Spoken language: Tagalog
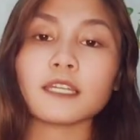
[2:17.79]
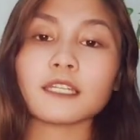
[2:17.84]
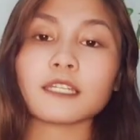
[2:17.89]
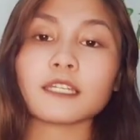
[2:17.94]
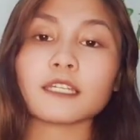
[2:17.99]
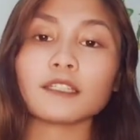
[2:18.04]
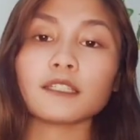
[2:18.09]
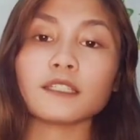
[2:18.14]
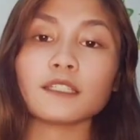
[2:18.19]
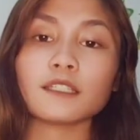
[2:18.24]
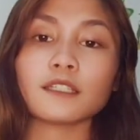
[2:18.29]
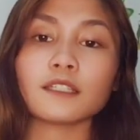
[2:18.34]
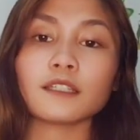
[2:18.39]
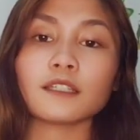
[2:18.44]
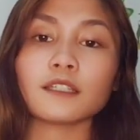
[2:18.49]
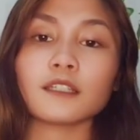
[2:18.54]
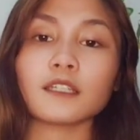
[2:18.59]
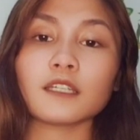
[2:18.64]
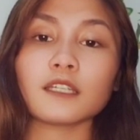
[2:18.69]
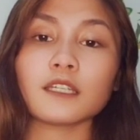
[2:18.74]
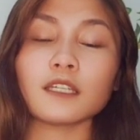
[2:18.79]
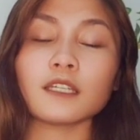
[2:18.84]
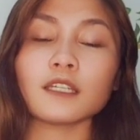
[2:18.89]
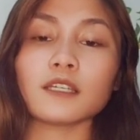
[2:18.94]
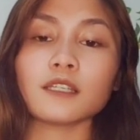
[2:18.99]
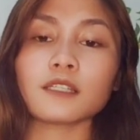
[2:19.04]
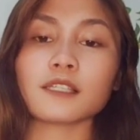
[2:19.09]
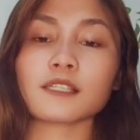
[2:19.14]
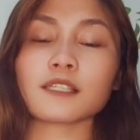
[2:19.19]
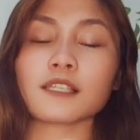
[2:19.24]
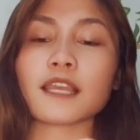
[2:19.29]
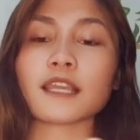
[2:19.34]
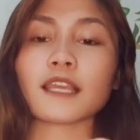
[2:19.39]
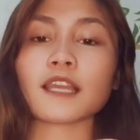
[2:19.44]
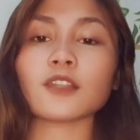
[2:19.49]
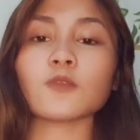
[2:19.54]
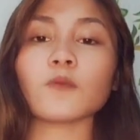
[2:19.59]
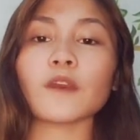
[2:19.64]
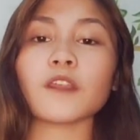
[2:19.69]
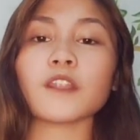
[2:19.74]
Ayan.
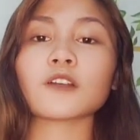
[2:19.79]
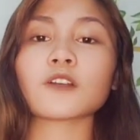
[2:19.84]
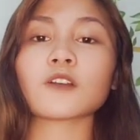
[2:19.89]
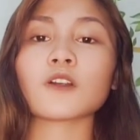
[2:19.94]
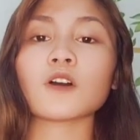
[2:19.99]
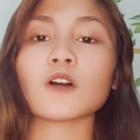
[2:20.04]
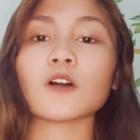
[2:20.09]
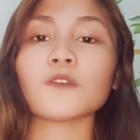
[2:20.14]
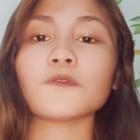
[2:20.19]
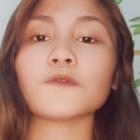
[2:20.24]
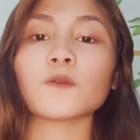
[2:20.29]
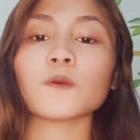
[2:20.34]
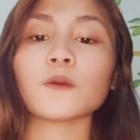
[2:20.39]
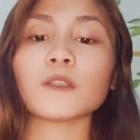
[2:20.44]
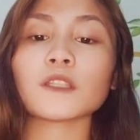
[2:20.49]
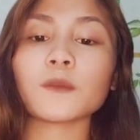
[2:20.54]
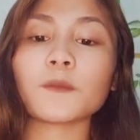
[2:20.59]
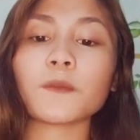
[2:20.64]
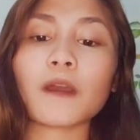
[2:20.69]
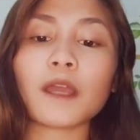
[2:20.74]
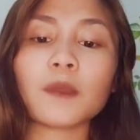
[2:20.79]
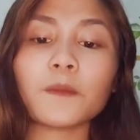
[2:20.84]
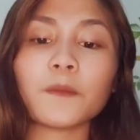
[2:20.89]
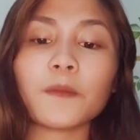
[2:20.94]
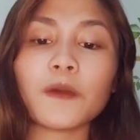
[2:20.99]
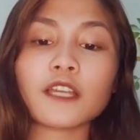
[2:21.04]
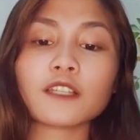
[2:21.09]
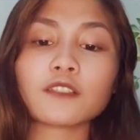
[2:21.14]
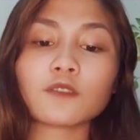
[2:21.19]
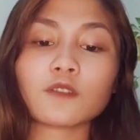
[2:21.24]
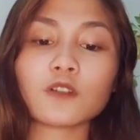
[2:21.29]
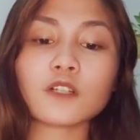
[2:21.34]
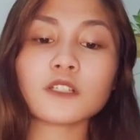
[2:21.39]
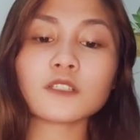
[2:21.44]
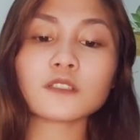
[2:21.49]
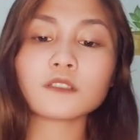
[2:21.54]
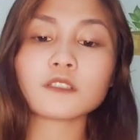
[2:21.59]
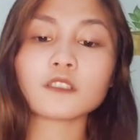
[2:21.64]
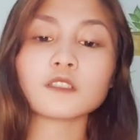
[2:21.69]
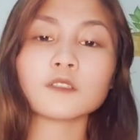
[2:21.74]
Second winner of 25
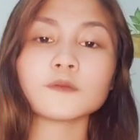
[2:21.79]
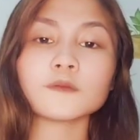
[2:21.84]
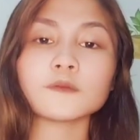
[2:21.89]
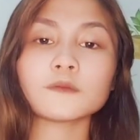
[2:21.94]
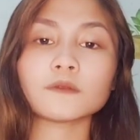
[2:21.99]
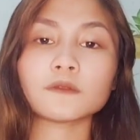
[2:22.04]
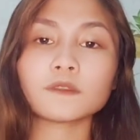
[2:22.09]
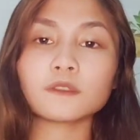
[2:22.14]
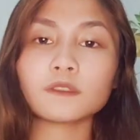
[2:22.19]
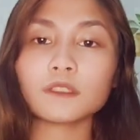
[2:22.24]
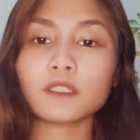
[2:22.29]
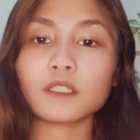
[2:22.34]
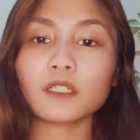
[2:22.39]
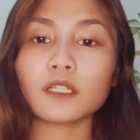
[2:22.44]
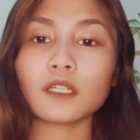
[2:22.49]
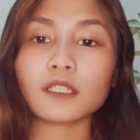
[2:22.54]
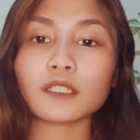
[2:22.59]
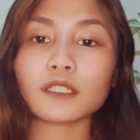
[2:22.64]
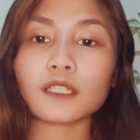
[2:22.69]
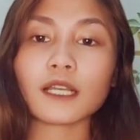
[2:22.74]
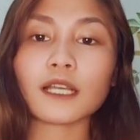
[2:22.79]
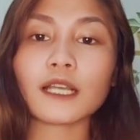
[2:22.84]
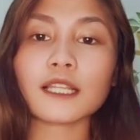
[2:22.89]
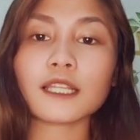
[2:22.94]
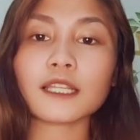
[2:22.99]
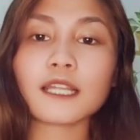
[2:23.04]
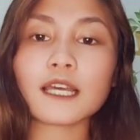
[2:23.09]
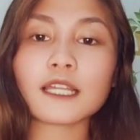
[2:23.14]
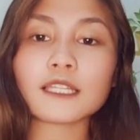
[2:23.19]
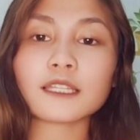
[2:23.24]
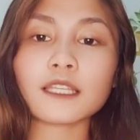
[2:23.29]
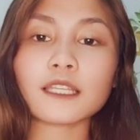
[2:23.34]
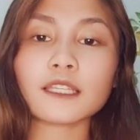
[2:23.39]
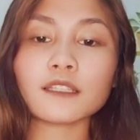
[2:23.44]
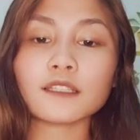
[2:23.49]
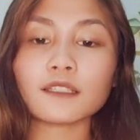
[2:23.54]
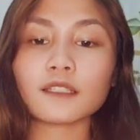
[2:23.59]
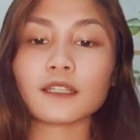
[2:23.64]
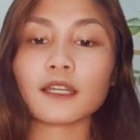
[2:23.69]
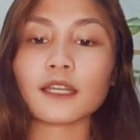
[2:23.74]
pesos. Tanggalin
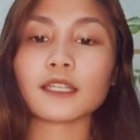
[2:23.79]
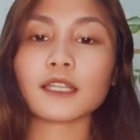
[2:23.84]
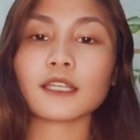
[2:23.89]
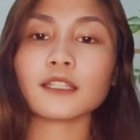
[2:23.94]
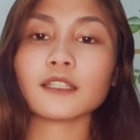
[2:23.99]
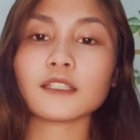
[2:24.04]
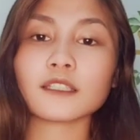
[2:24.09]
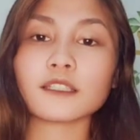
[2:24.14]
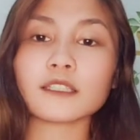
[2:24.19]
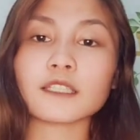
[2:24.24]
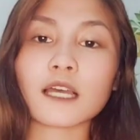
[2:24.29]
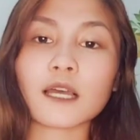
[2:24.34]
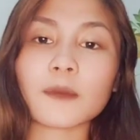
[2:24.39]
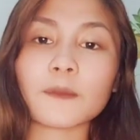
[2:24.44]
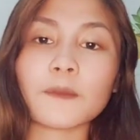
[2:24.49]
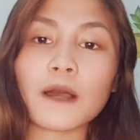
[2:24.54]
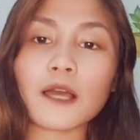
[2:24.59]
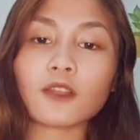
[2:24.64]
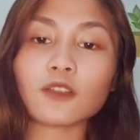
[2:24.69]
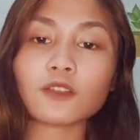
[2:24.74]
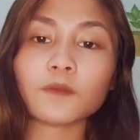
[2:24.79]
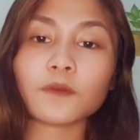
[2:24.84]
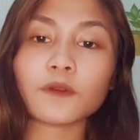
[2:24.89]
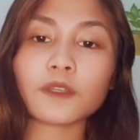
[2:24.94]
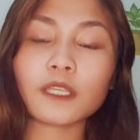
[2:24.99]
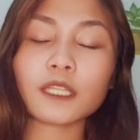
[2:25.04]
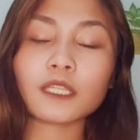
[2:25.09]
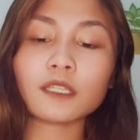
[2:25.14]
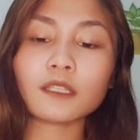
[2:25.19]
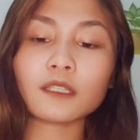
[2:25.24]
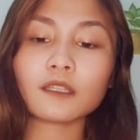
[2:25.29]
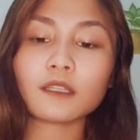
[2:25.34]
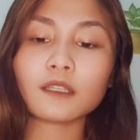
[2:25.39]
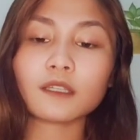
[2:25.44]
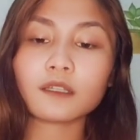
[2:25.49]
natin. Ayan. Nakabalot po yan.